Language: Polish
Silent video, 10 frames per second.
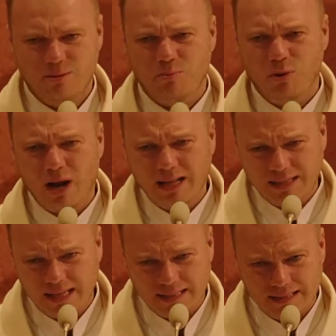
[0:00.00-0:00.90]

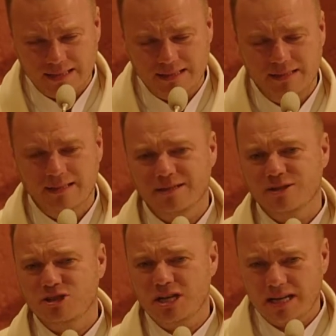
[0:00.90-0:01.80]
poranieni
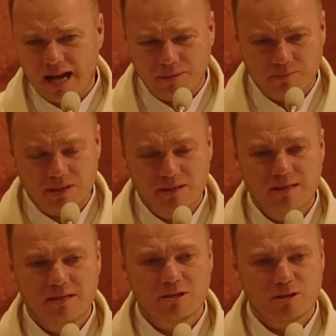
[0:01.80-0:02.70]
grzechami,
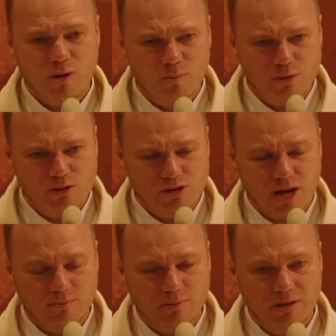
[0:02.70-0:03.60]

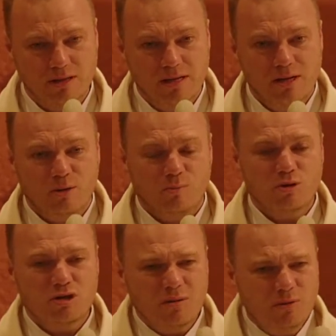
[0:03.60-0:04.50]
słabościami,
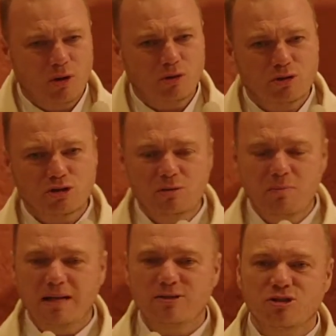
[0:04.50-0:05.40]
możemy
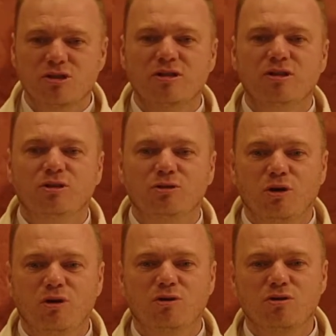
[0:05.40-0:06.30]
otrzymać
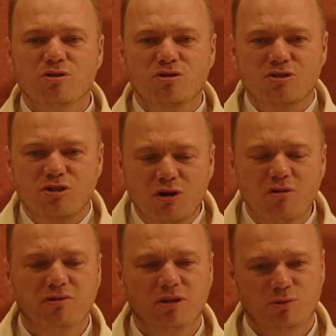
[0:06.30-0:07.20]
to
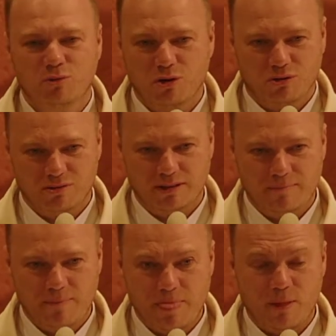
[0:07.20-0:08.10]
zdrowie duchowe.
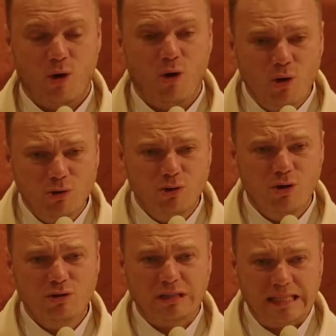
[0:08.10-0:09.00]

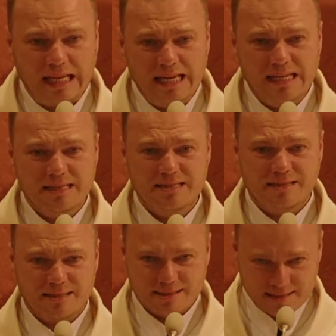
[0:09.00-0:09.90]
Ono nie jest
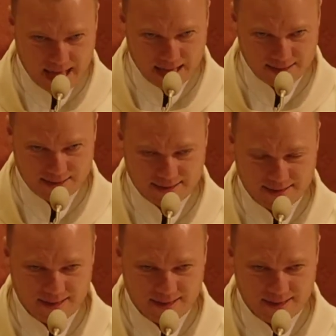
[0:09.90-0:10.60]
z nas.